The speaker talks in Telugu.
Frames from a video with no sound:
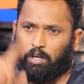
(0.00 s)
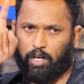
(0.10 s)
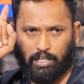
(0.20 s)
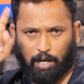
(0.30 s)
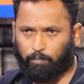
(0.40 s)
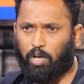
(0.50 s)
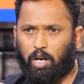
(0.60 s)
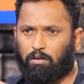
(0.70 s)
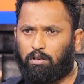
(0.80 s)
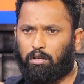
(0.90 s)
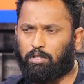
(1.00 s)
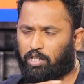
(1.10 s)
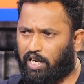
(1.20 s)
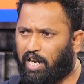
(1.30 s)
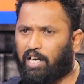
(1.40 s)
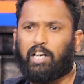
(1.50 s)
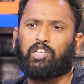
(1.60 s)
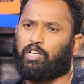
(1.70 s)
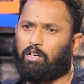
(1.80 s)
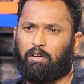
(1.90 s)
నేను చెప్తున్నాను సినీ
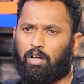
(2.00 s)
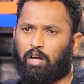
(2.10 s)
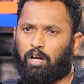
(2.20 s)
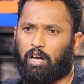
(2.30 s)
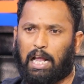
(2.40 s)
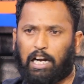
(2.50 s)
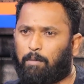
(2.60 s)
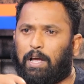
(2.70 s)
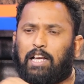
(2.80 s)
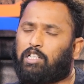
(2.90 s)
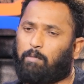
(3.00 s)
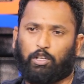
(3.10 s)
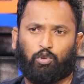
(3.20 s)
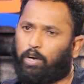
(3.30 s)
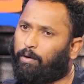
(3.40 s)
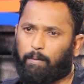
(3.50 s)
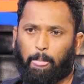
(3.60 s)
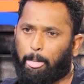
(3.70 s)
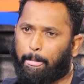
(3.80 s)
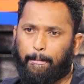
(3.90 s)
ఇండస్ట్రీలో అలాంటి మేనేజర్ మనం చూడలేం
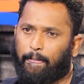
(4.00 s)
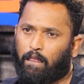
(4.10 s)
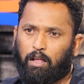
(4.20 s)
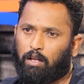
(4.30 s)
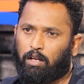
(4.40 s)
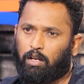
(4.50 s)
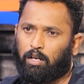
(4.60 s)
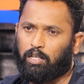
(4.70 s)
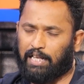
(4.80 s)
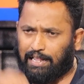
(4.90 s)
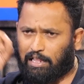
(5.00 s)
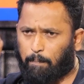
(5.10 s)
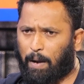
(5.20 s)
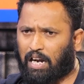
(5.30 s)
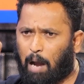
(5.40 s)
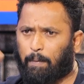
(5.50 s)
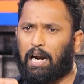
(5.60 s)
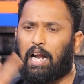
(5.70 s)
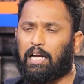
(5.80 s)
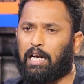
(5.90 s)
ఎంత పక్కా
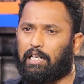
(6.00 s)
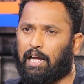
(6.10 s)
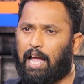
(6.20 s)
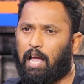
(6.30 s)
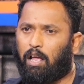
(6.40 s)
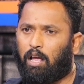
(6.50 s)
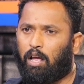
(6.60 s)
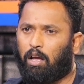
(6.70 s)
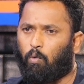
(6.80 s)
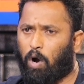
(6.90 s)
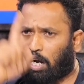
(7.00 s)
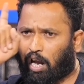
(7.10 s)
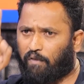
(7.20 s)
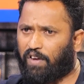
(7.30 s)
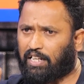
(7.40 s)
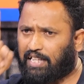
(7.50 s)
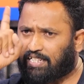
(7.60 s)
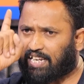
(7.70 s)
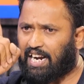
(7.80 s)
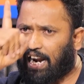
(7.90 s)
ప్రణాళిక అంటే ఒక్క వ్యక్తి
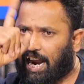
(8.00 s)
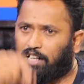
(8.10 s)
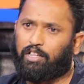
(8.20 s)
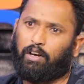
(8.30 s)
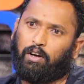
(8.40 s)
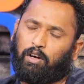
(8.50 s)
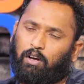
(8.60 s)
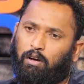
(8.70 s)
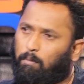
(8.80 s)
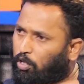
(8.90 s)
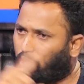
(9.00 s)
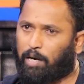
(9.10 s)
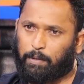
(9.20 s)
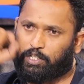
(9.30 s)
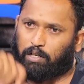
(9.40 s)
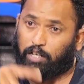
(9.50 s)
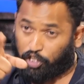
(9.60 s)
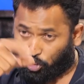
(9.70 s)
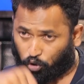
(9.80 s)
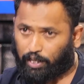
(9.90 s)
సింగిల్ హ్యాండ్ మొత్తం నడిపిస్తాడు
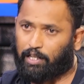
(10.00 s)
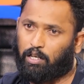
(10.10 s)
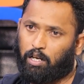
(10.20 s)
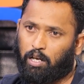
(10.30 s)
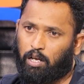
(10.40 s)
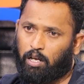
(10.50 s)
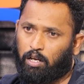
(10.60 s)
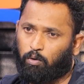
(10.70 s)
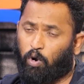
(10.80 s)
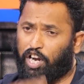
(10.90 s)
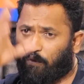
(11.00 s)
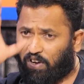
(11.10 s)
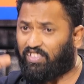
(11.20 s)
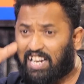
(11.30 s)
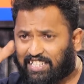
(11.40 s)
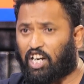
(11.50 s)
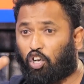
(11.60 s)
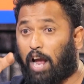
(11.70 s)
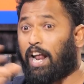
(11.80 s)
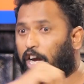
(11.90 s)
నీకు ఉంటుంది కొన్ని వందల
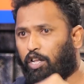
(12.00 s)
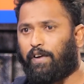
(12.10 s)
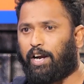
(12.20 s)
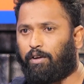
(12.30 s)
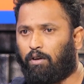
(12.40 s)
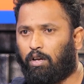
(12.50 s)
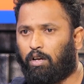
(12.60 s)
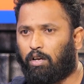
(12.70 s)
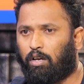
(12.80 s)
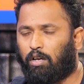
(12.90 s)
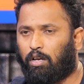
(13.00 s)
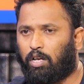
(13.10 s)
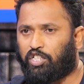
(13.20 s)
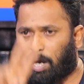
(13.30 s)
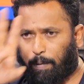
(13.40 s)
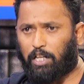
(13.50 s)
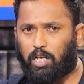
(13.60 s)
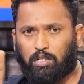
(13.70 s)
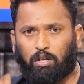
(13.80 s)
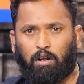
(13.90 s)
స్కిట్లు ఆయన ఆయుధమయ్యాడు
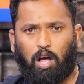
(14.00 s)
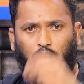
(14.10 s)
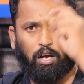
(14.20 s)
జబర్దస్త్లో